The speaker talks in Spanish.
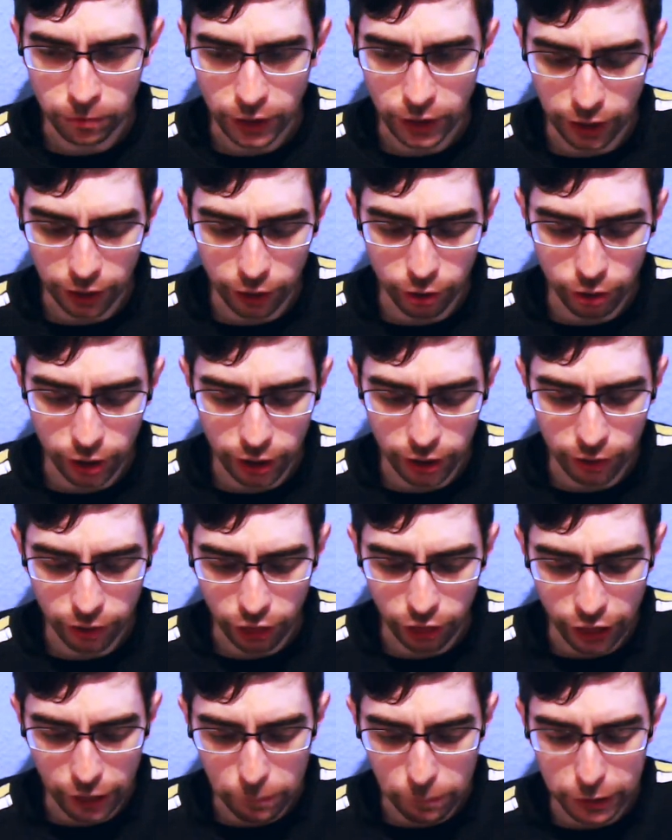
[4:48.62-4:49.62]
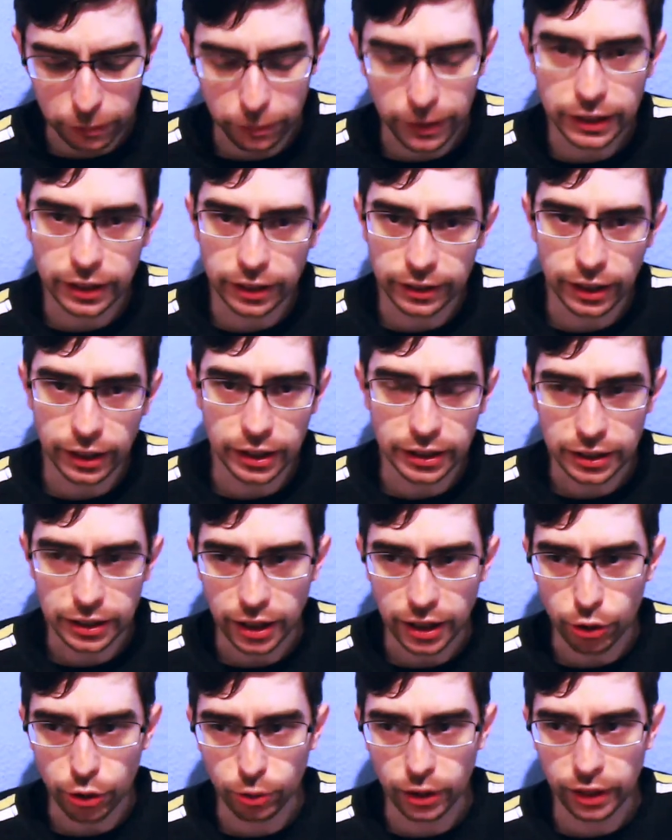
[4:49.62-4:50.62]
claro, que cepas más letales.
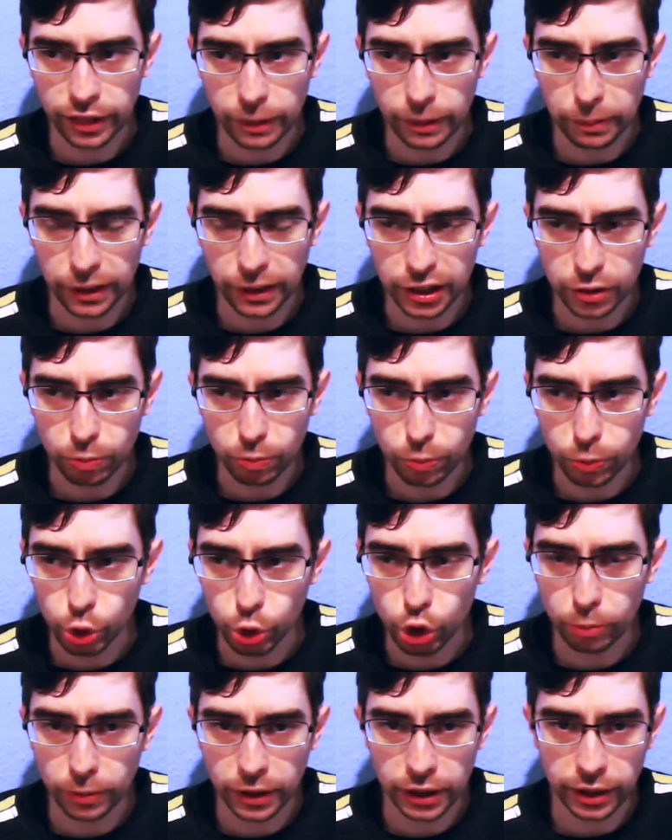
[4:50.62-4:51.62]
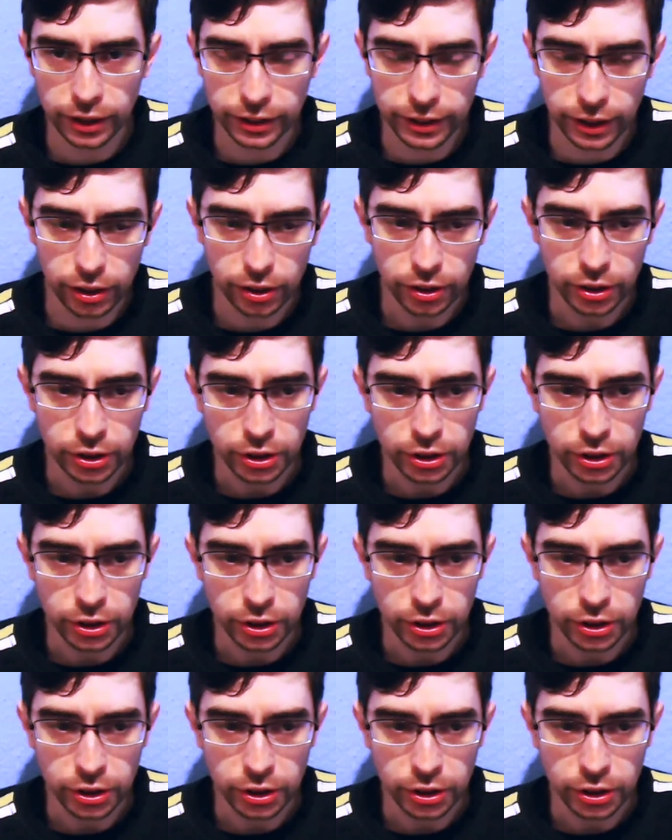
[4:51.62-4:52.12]
Hay una cepa que es mucho más letal,